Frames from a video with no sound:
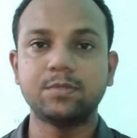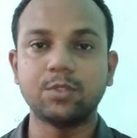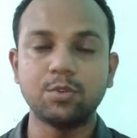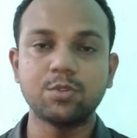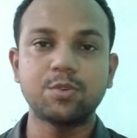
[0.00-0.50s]

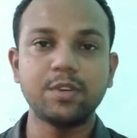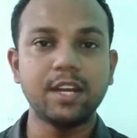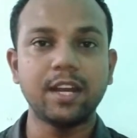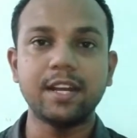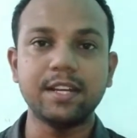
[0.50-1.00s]
तो दोस्तों
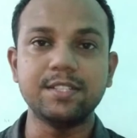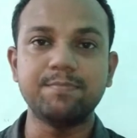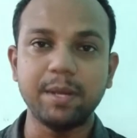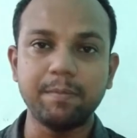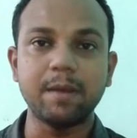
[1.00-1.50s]
ये हैं इस
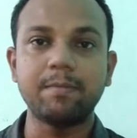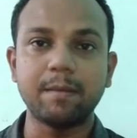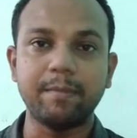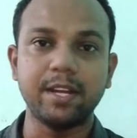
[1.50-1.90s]
पी के